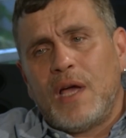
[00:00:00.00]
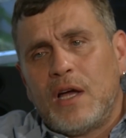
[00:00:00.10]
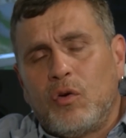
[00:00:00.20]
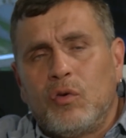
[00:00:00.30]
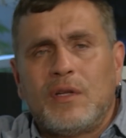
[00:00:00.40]

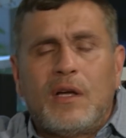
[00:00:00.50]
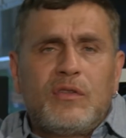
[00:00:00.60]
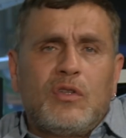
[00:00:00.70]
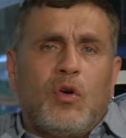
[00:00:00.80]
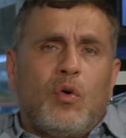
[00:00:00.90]
Yani ondan
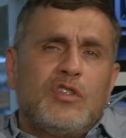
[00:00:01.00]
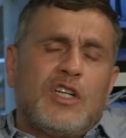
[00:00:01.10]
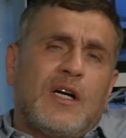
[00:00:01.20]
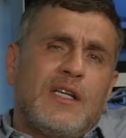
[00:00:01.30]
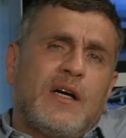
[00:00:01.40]
sonra
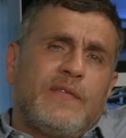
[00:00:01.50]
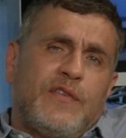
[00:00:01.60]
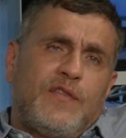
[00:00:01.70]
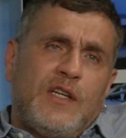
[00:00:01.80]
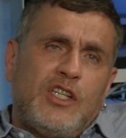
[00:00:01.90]
hoca hani
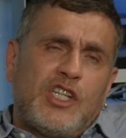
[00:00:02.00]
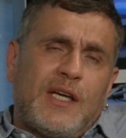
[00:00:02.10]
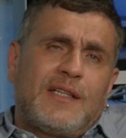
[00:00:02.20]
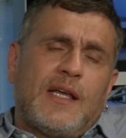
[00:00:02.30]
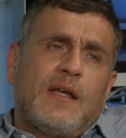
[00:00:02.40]

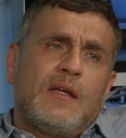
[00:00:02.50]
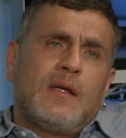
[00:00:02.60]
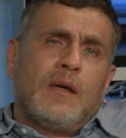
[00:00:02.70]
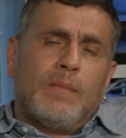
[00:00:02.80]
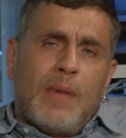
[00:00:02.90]
hafifleyecek de
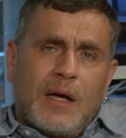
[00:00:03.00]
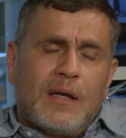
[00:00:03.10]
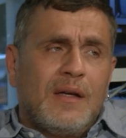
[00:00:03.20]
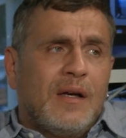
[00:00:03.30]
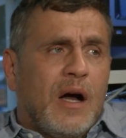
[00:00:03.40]
bak
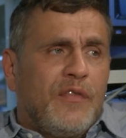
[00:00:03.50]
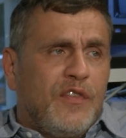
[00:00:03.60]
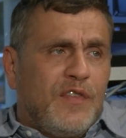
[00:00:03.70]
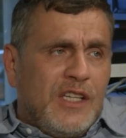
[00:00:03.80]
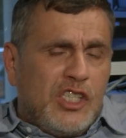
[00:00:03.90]

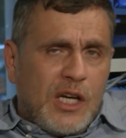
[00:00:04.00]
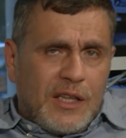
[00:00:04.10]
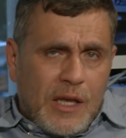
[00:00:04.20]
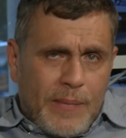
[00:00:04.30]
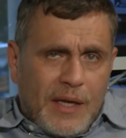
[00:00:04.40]

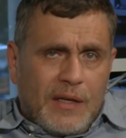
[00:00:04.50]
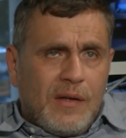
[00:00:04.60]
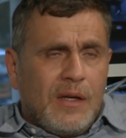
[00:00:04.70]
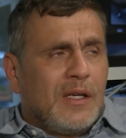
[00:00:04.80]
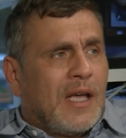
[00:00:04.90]
hafifleyecek demek
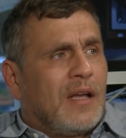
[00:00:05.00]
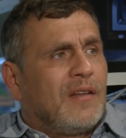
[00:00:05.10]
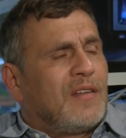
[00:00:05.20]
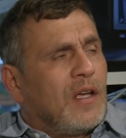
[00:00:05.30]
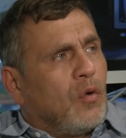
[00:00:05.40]

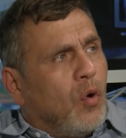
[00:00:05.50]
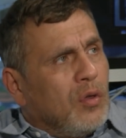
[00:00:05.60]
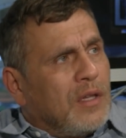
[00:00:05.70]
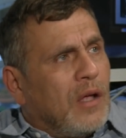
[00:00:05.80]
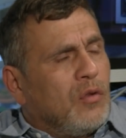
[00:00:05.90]
yani sen
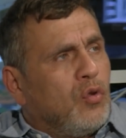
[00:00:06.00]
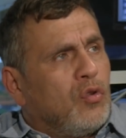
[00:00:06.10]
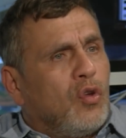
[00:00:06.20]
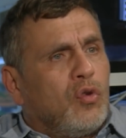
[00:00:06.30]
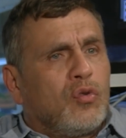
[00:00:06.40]
ondan
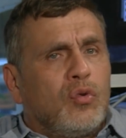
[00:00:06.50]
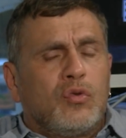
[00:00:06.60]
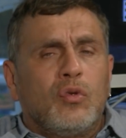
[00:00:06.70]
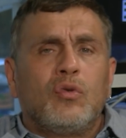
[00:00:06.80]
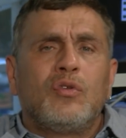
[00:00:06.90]
yüzde yüz
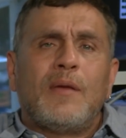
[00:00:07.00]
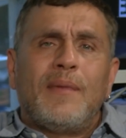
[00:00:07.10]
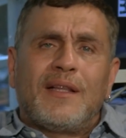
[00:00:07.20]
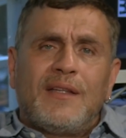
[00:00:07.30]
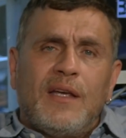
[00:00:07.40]
kurtuldun
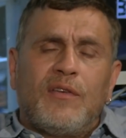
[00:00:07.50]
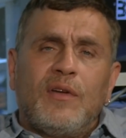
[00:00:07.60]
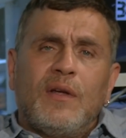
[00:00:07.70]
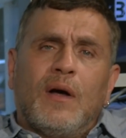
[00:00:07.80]
demek değil.